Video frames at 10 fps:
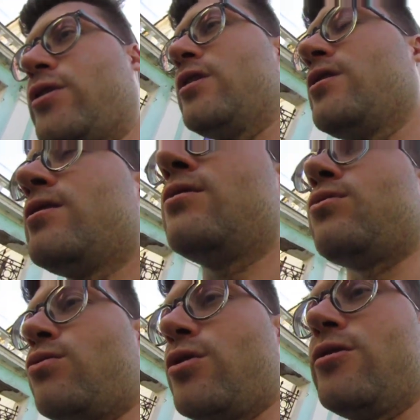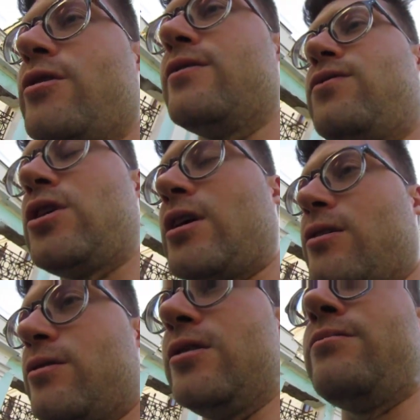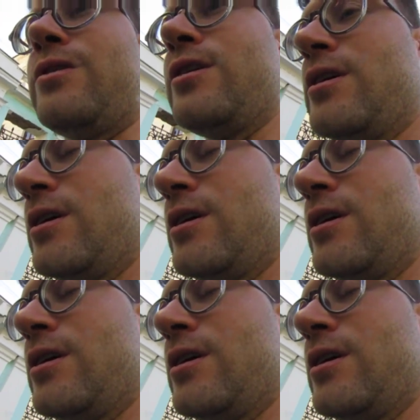я, он курил, я вдыхал дым.